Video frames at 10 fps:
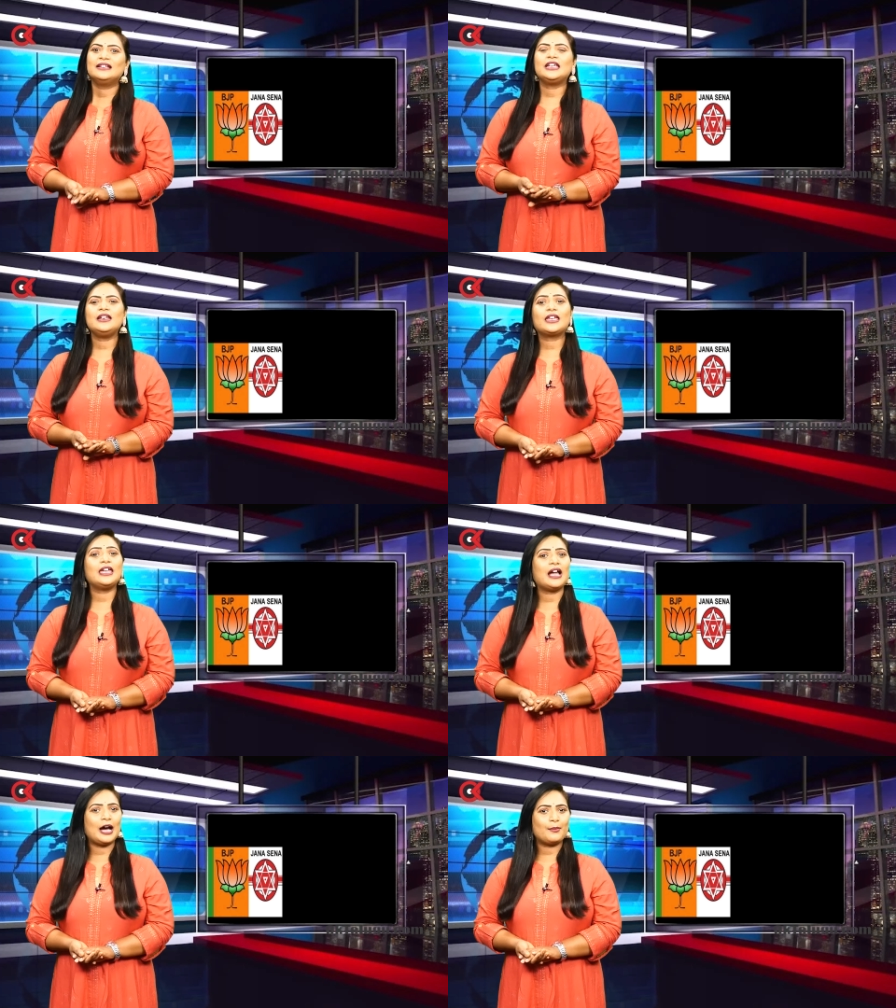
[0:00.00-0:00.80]

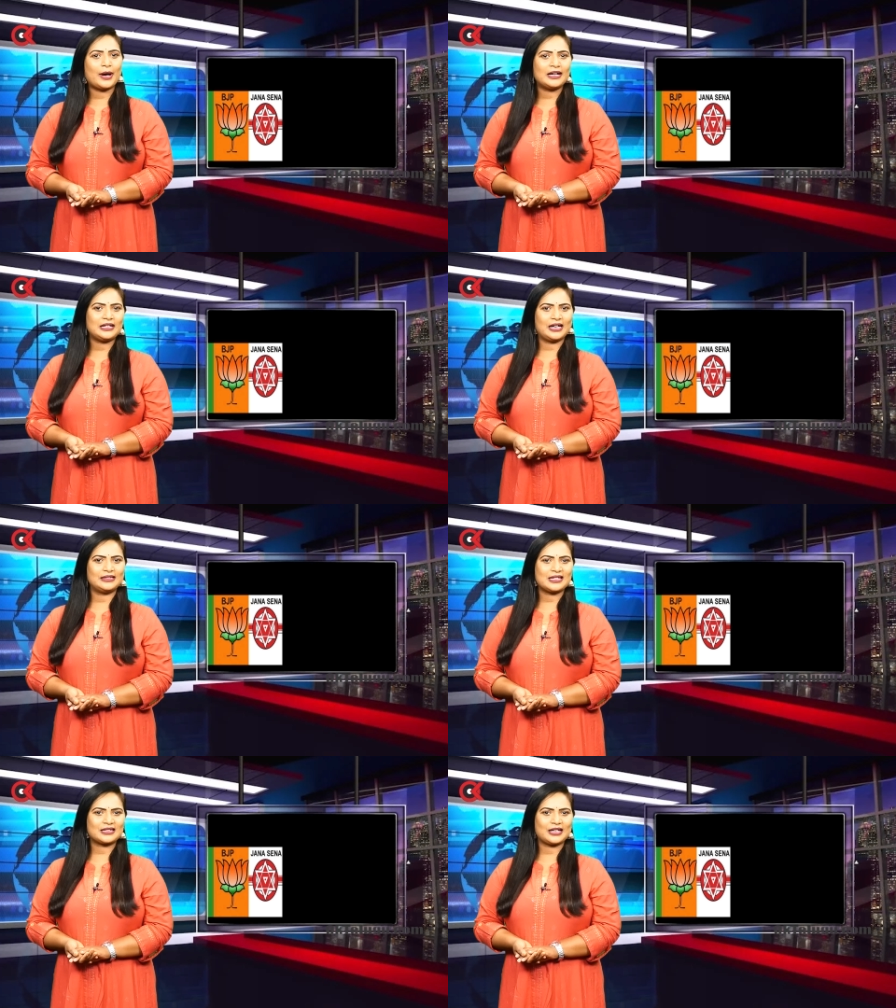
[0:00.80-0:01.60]
దీనికి ఆ పార్టీ
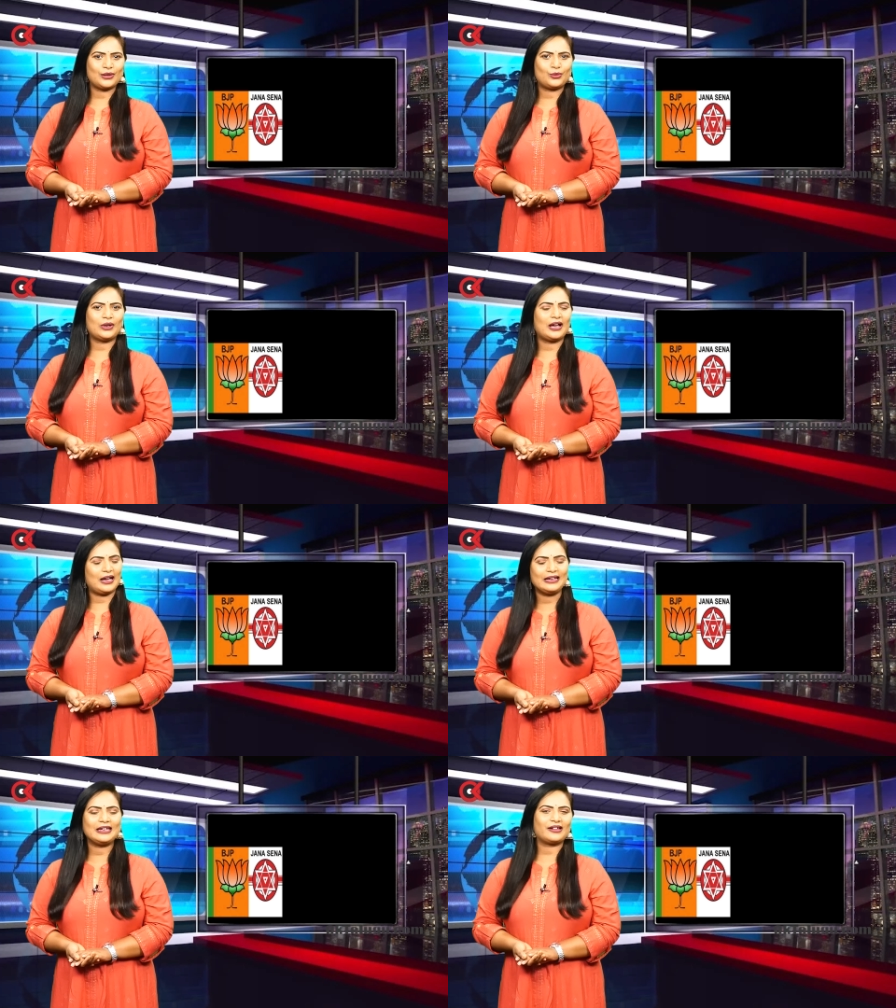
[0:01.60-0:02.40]
అధిష్టానం కూడా
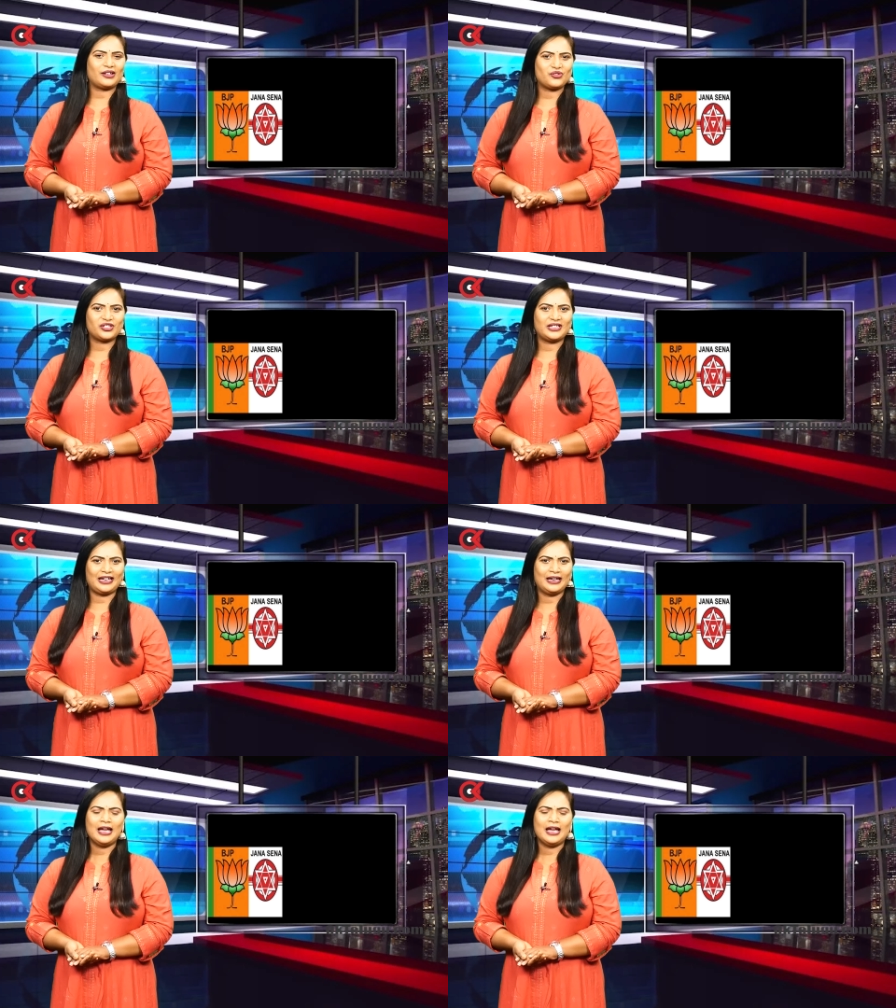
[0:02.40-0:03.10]
అంగీకరించింది